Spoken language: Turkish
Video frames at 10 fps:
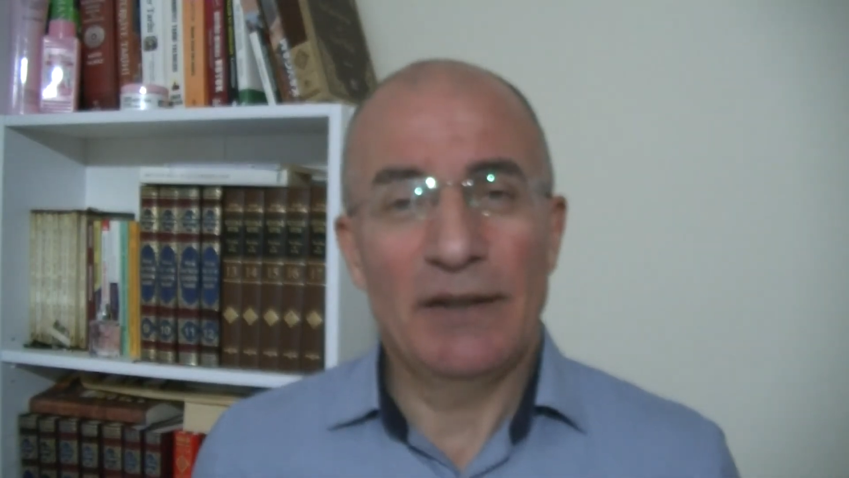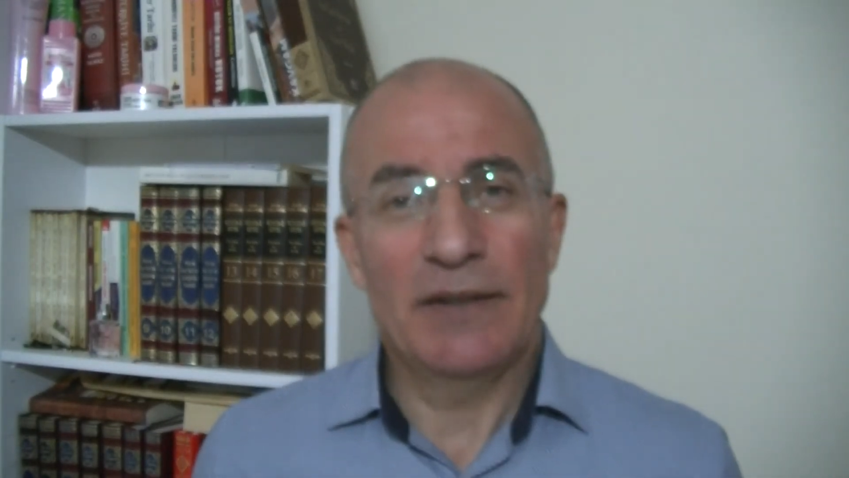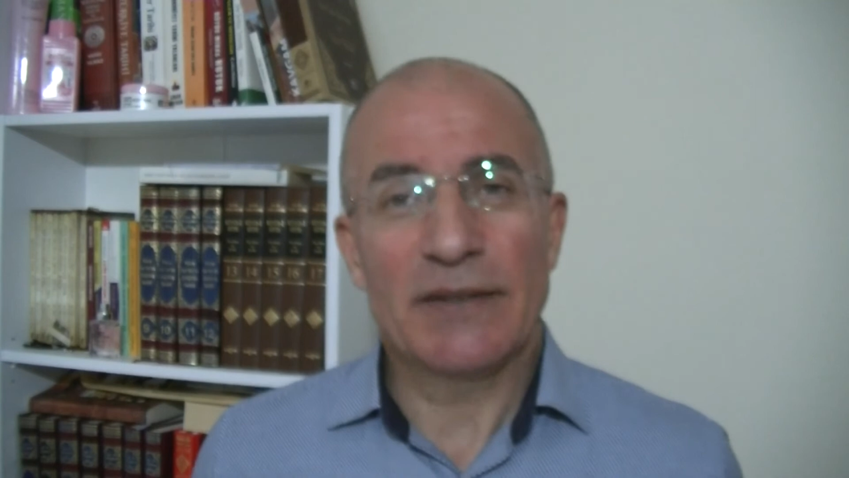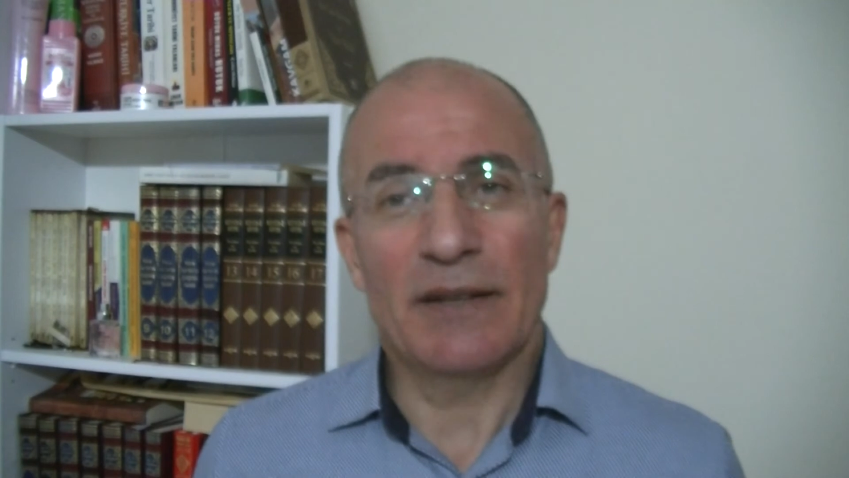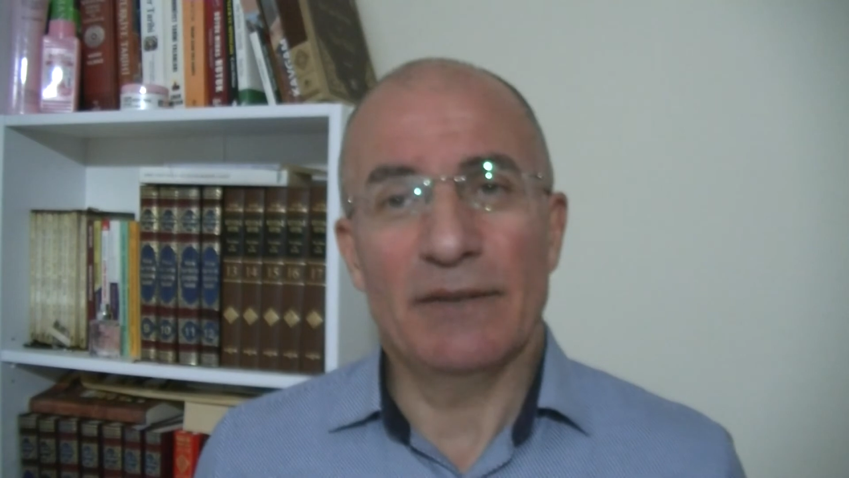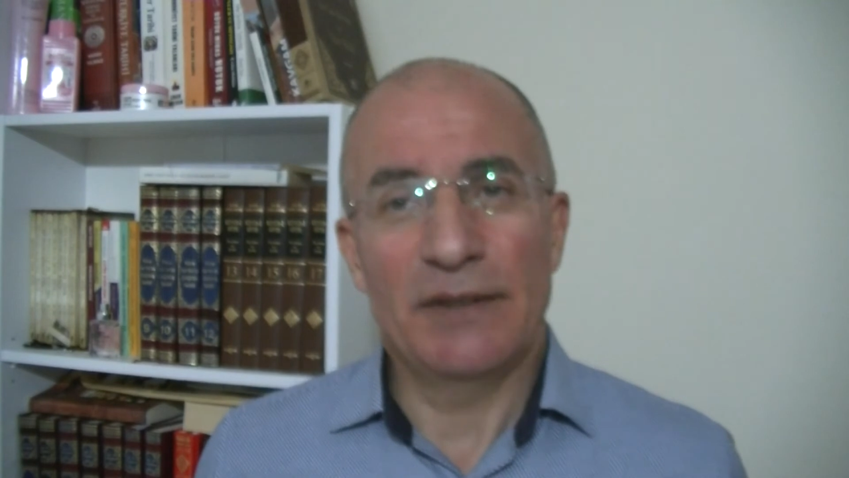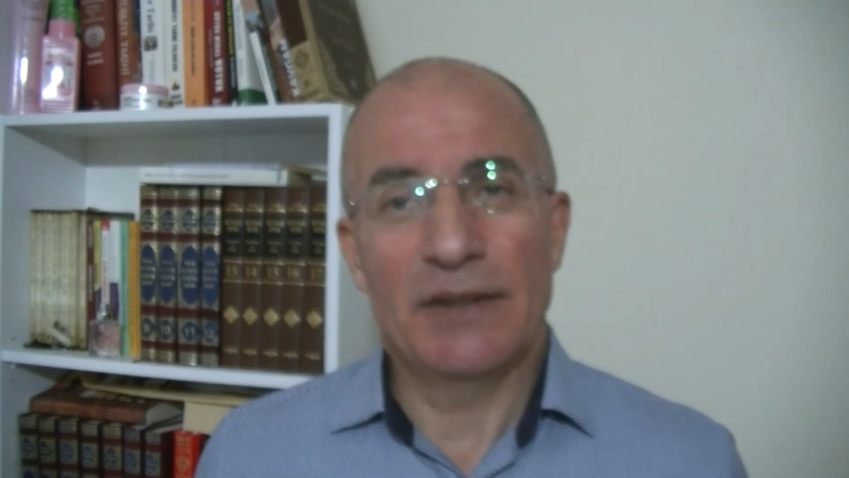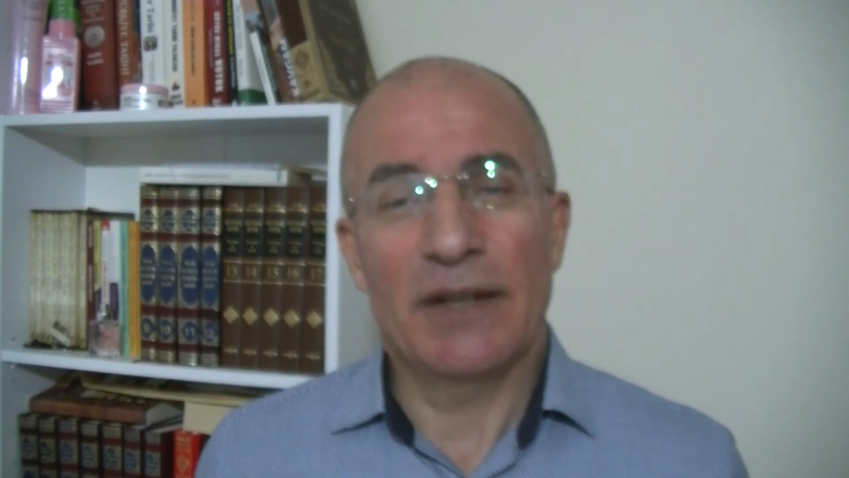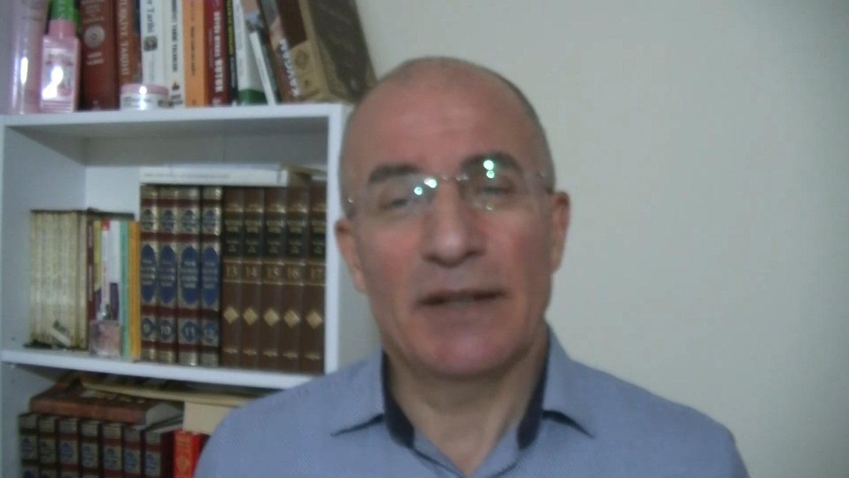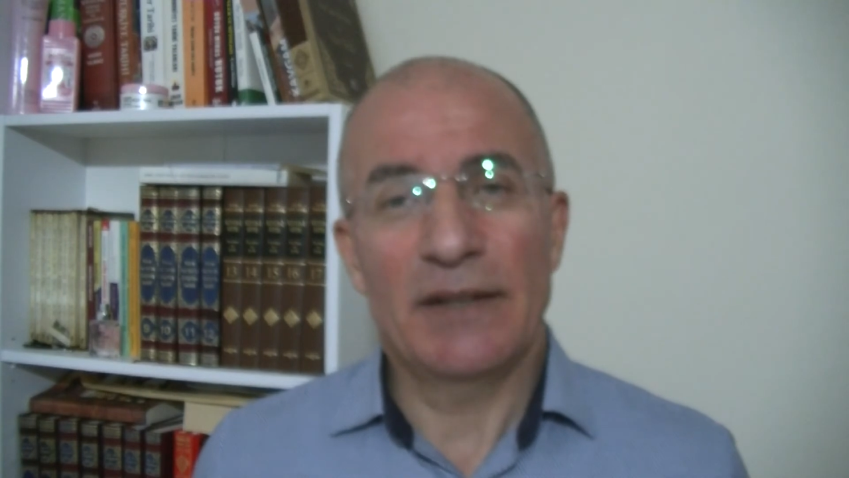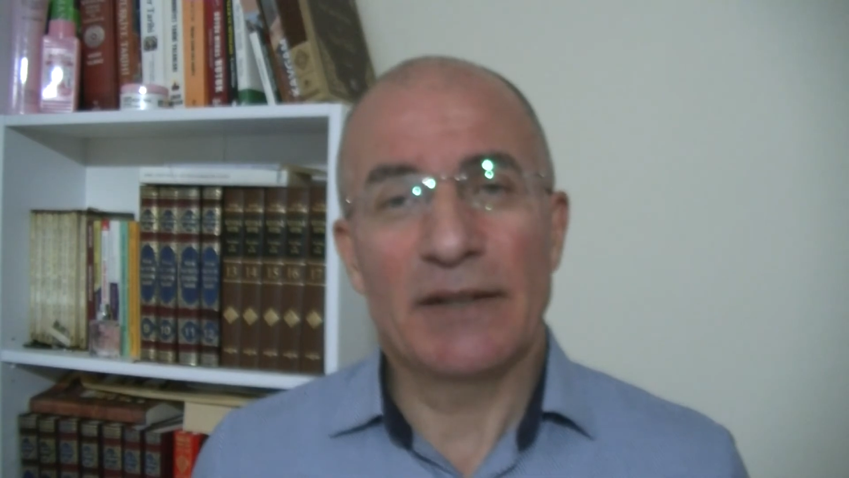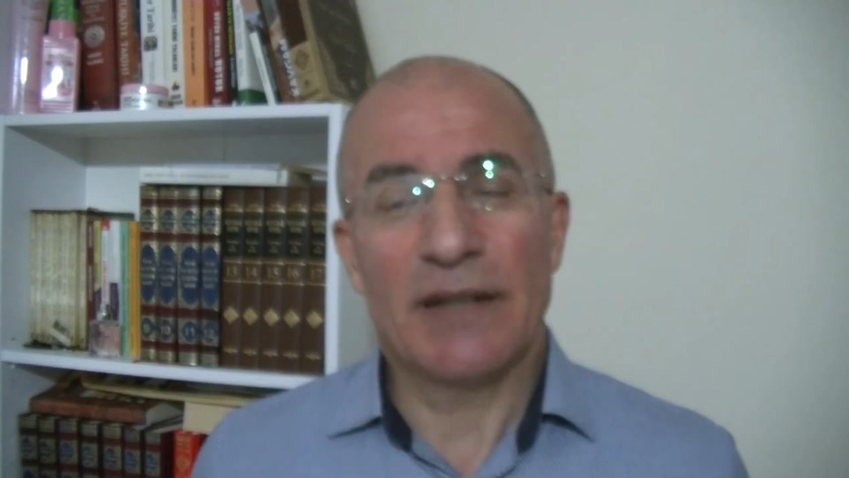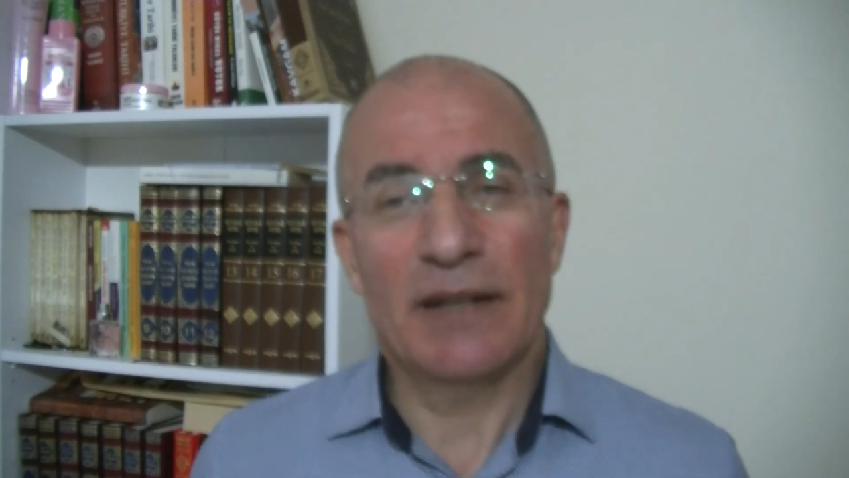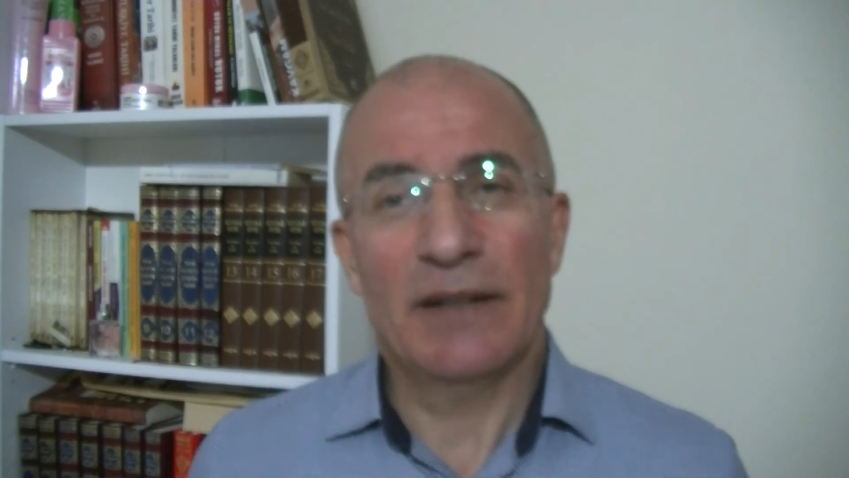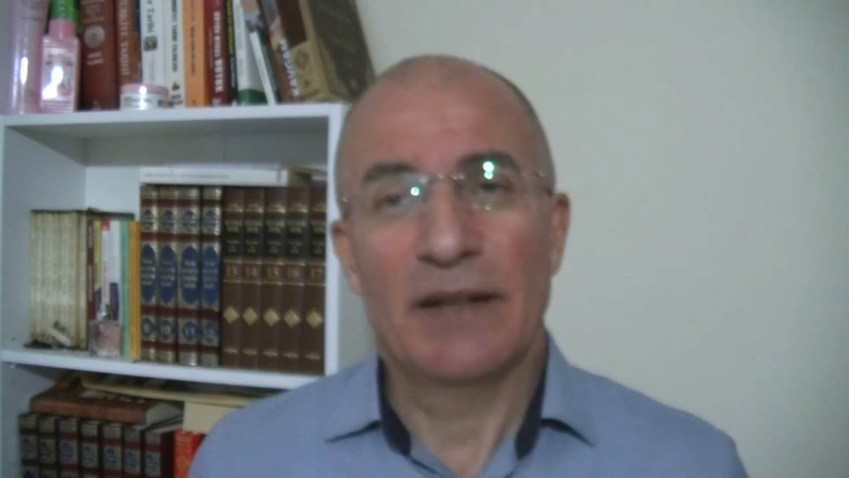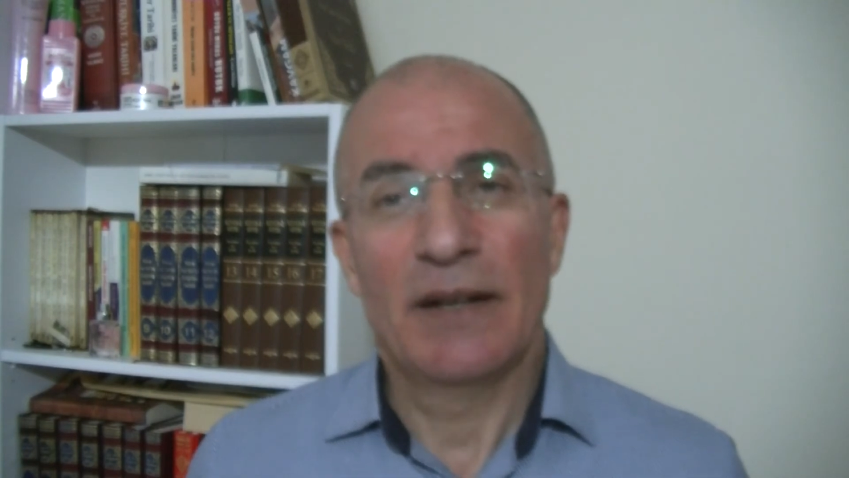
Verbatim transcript: insan, vicdanlı insan